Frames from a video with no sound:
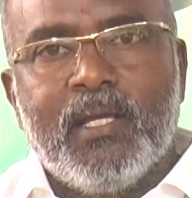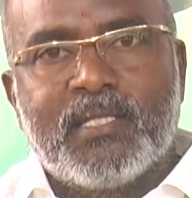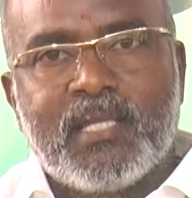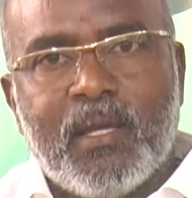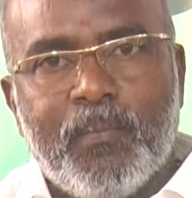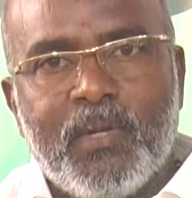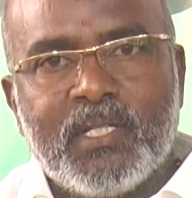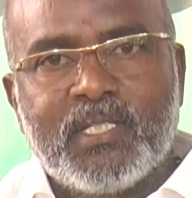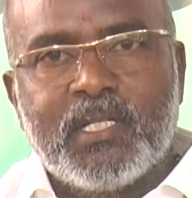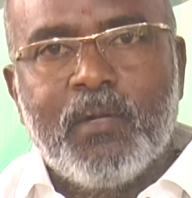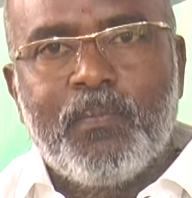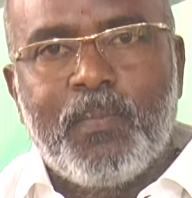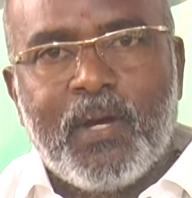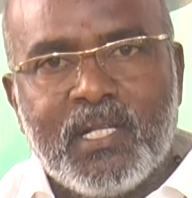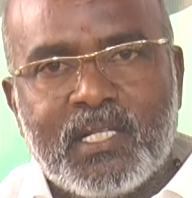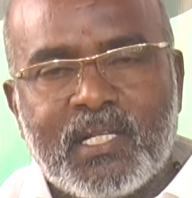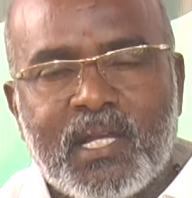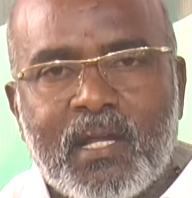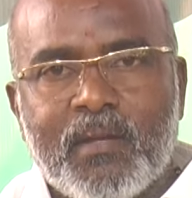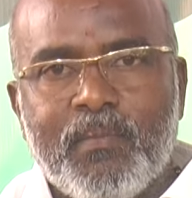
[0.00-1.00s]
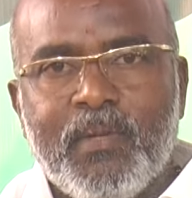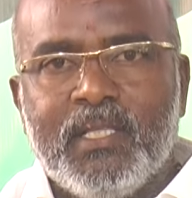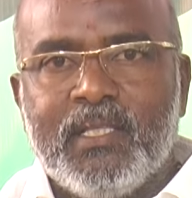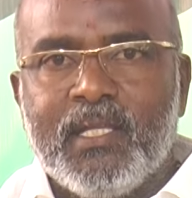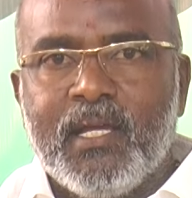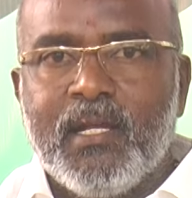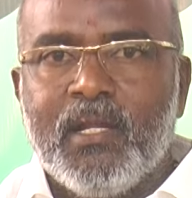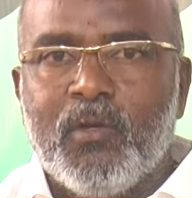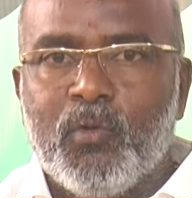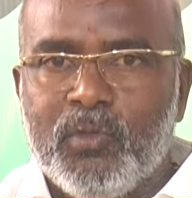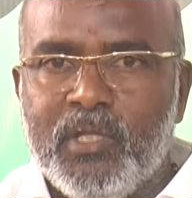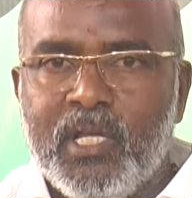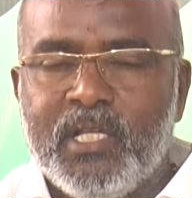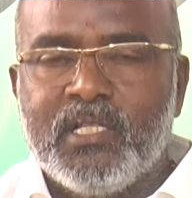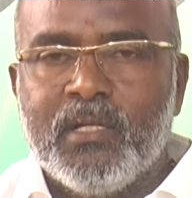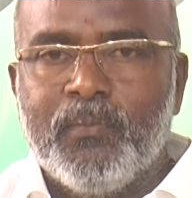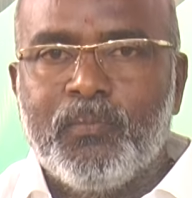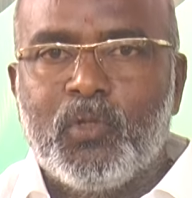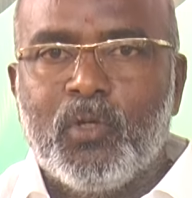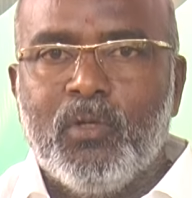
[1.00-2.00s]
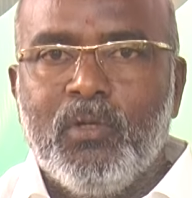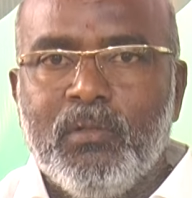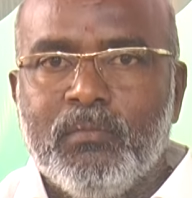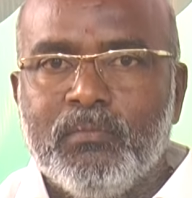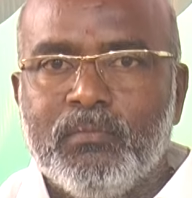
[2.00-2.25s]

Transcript: సమస్యలు పరిష్కారం అయితే అన్న ఉద్దేశంతో